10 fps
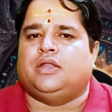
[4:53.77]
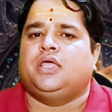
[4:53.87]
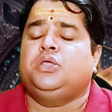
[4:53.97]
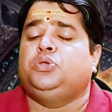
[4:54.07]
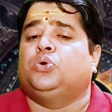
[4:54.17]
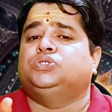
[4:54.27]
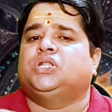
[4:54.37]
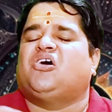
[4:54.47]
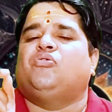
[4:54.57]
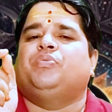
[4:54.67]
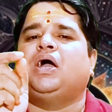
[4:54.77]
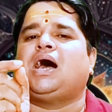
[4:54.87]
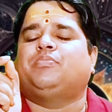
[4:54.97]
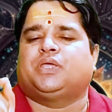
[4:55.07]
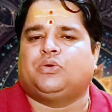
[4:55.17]
नई योजनाओं में
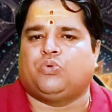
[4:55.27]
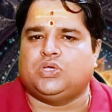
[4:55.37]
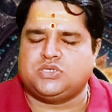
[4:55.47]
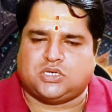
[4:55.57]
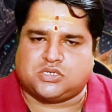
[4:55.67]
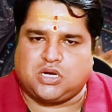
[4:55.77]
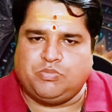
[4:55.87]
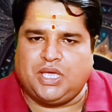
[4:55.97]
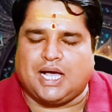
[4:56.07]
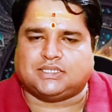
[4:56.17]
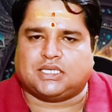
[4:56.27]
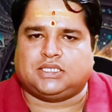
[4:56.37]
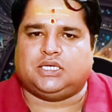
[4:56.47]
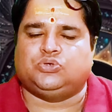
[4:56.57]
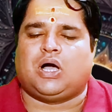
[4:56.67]
आपकी कोई कमी आ
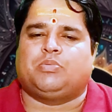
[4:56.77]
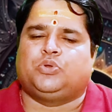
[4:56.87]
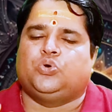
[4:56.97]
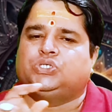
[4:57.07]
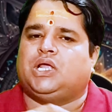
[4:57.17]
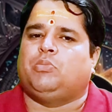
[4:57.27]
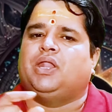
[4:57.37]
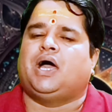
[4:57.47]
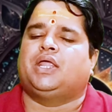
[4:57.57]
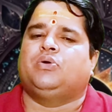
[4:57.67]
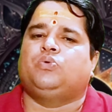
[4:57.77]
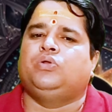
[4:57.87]
सकती है जो आप योजना बना रहे हो